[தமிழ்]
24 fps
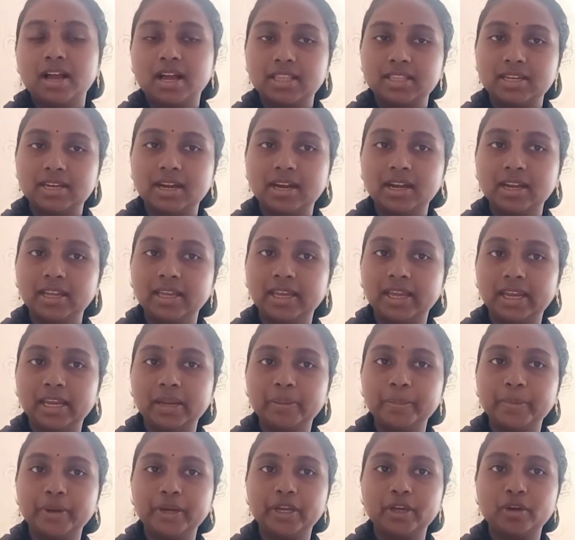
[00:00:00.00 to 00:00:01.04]
அதனால் நீங்கள்
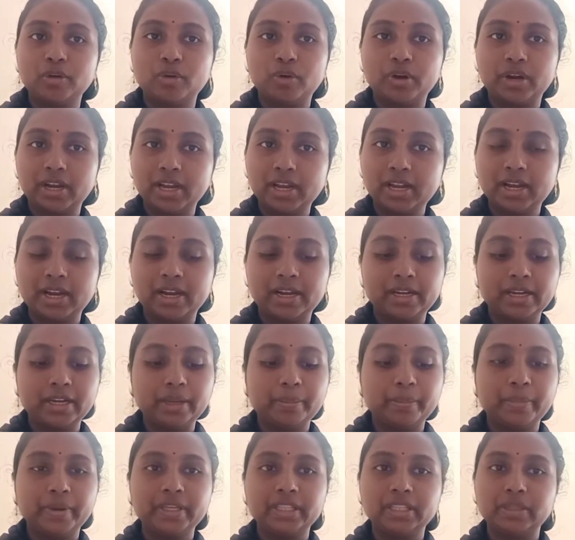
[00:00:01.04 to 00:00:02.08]
என்ன பண்ணிக்கோங்கன்னா
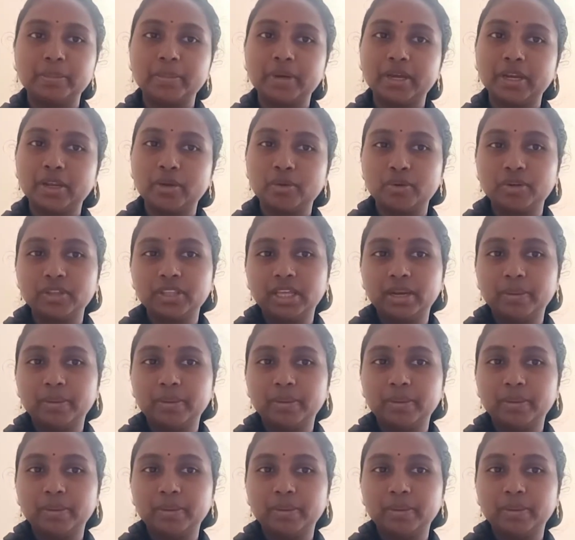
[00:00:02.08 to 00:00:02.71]
கண்டிப்பாக இந்த மாதிரி ஒரு